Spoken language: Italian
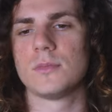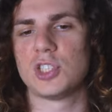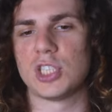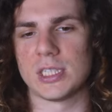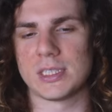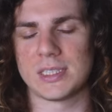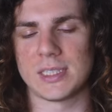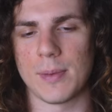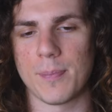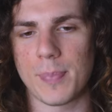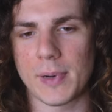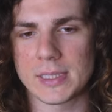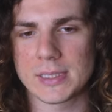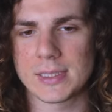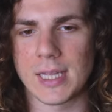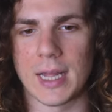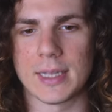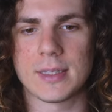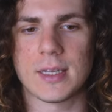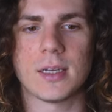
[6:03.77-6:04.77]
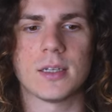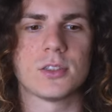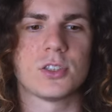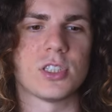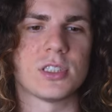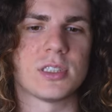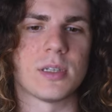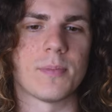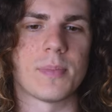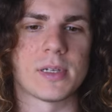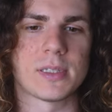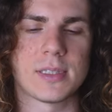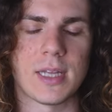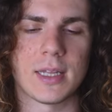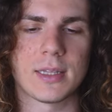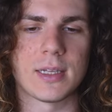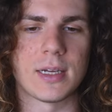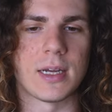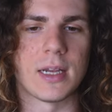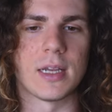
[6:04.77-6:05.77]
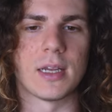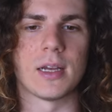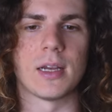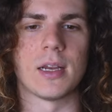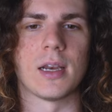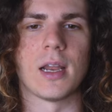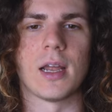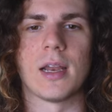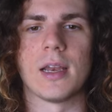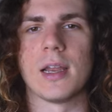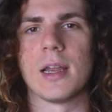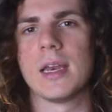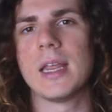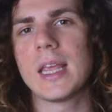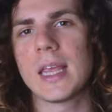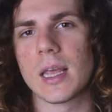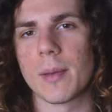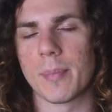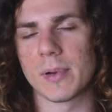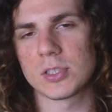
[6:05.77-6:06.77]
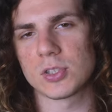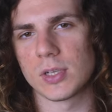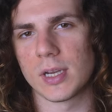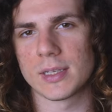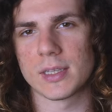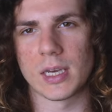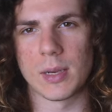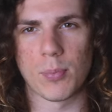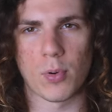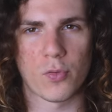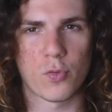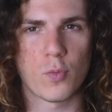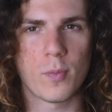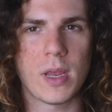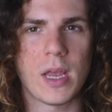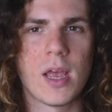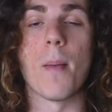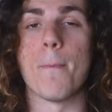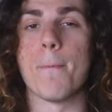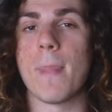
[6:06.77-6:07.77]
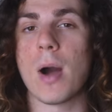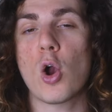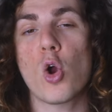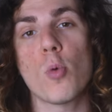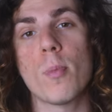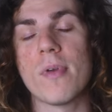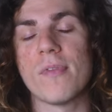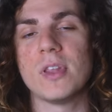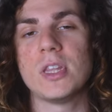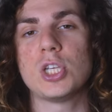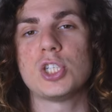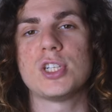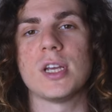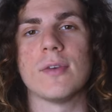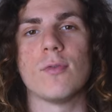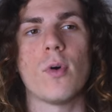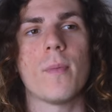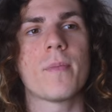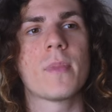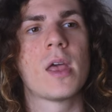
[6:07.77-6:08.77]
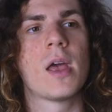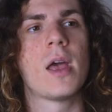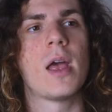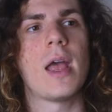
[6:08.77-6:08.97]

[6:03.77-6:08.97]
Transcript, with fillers: c'è sempre stata, c'è sempre stata la, la, la nicchia appassionata di profumi, ma come vi dicevo,